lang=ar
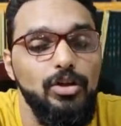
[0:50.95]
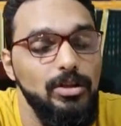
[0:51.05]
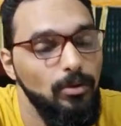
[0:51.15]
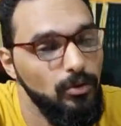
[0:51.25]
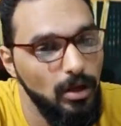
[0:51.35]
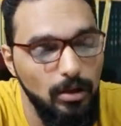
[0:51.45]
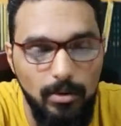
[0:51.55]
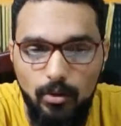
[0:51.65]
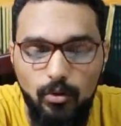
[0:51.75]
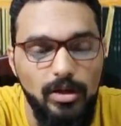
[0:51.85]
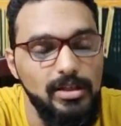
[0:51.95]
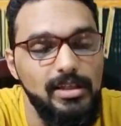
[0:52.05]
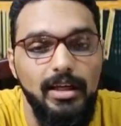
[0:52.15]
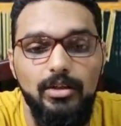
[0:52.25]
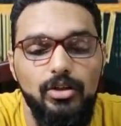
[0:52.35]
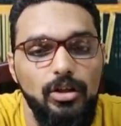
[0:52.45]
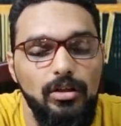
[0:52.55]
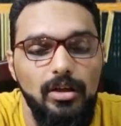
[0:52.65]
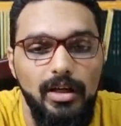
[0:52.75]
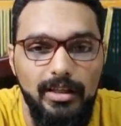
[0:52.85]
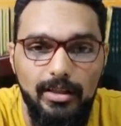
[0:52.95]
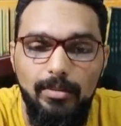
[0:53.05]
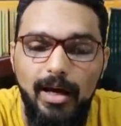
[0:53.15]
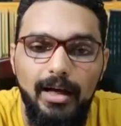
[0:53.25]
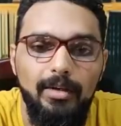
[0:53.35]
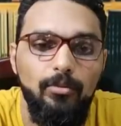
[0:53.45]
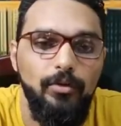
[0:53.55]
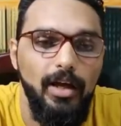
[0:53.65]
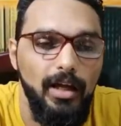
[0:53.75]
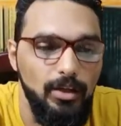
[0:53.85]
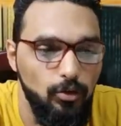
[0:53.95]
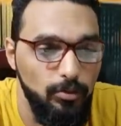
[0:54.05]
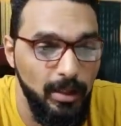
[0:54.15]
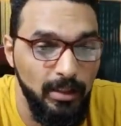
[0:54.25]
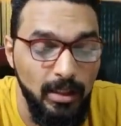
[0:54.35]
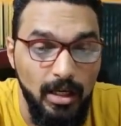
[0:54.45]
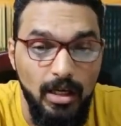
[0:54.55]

عشيمه وده خبر كويس يعني ان شاء الله يعني يبقى حاجه مفرحه ليكم يعني